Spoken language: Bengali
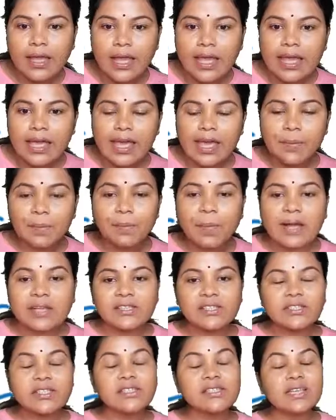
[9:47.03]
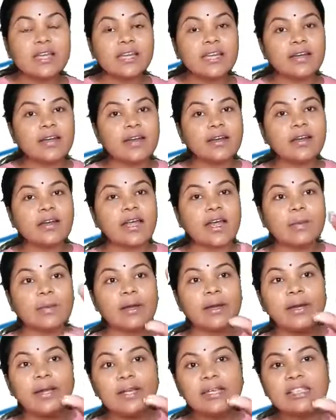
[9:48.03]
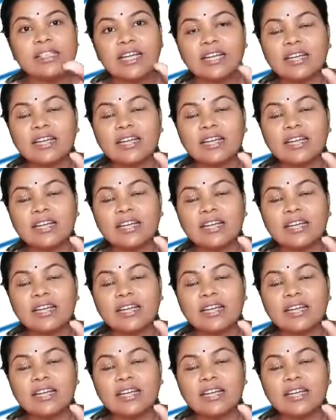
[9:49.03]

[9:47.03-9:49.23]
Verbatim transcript: এই পাঁচটা স্কিলের আন্ডারে আবার চারটে